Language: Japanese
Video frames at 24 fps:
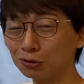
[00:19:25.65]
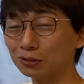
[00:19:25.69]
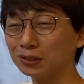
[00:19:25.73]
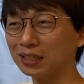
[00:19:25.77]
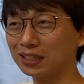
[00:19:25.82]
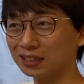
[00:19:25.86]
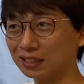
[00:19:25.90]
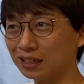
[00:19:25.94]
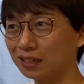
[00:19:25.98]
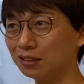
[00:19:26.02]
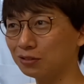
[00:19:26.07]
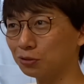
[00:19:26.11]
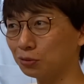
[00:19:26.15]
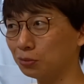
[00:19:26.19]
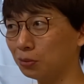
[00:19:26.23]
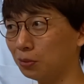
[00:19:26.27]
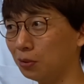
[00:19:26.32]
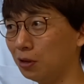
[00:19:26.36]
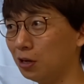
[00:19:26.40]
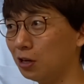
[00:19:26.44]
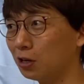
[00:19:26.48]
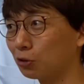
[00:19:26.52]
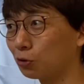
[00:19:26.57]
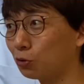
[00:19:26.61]
この間そ
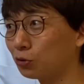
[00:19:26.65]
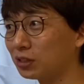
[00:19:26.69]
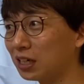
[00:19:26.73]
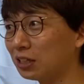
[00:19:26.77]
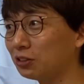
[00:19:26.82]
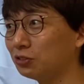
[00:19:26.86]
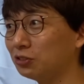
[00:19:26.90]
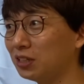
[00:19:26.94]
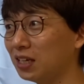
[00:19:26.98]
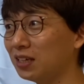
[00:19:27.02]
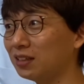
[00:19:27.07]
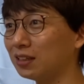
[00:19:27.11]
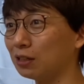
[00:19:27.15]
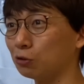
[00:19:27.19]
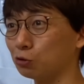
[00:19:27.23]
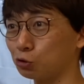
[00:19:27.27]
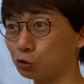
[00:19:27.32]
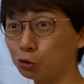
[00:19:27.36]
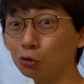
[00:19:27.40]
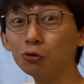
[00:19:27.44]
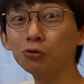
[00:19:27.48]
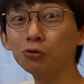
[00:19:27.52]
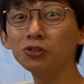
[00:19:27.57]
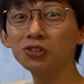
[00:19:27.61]
の顧客データを
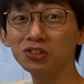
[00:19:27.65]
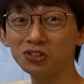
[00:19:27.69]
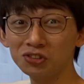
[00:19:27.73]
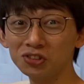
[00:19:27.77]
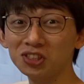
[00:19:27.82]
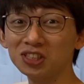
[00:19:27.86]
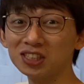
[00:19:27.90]
消失し